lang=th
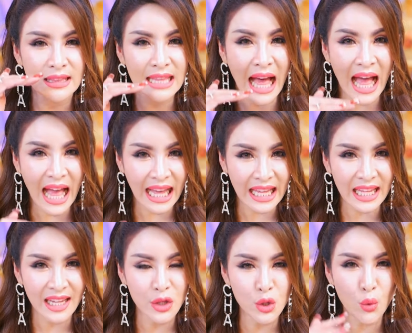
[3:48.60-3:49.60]
ใต้
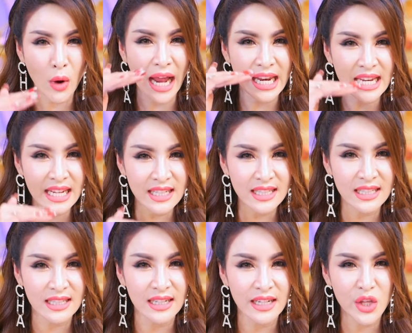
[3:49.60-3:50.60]
อยู่อันเดอร์
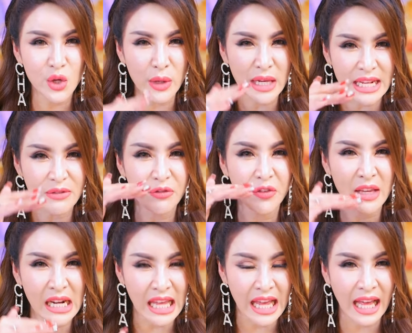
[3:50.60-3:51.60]
อยู่อินฟิ
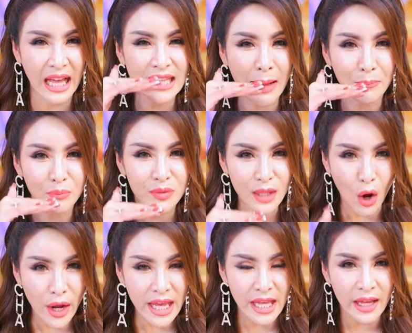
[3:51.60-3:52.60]
เรีย ต่ำต้
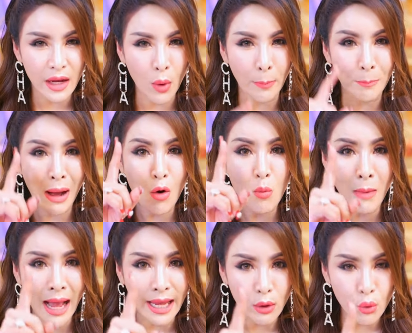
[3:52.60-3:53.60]
อยกว่าเป้าห
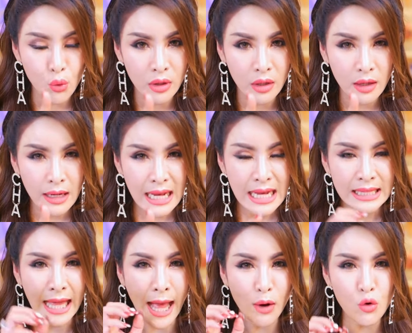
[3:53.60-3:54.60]
มายคุณ
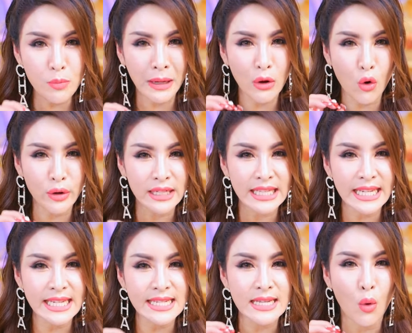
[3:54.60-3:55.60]
ถ้าคุณเป็นคน
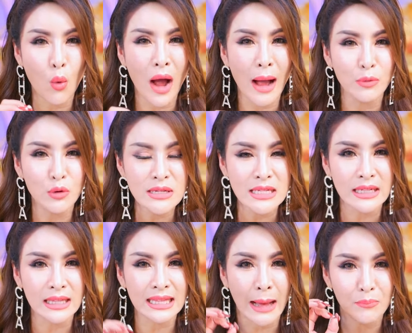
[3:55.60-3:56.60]
ที่ความรู้สึก
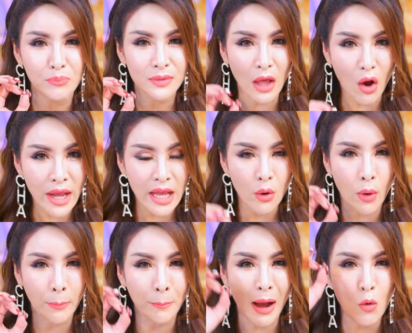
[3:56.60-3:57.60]
ต่ำต้อยก
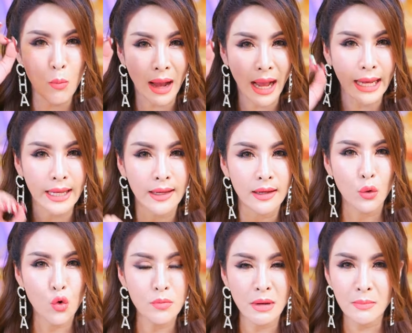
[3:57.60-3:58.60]
ว่าเป้าหมาย
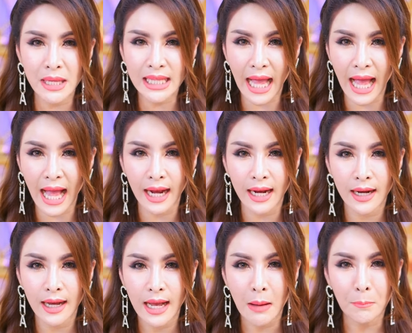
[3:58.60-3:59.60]
คุณไม่มีทาง
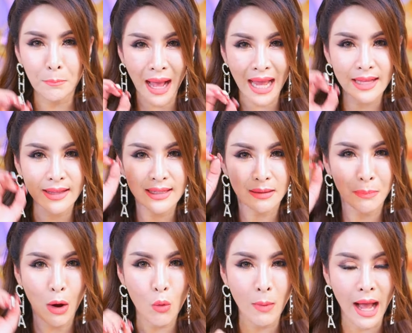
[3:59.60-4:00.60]
ไปถึง
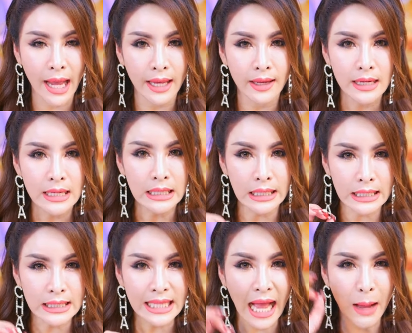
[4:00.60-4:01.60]
เป้าหมาย หรื
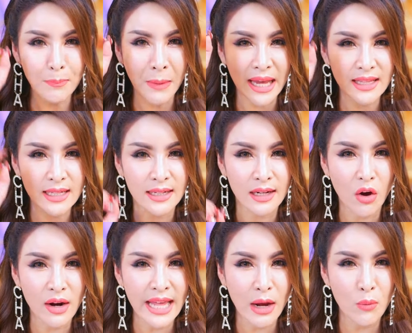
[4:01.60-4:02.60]
อถ้าไปถึงก็
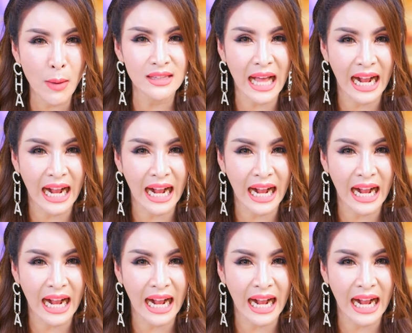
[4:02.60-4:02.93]
เรียกว่าตะ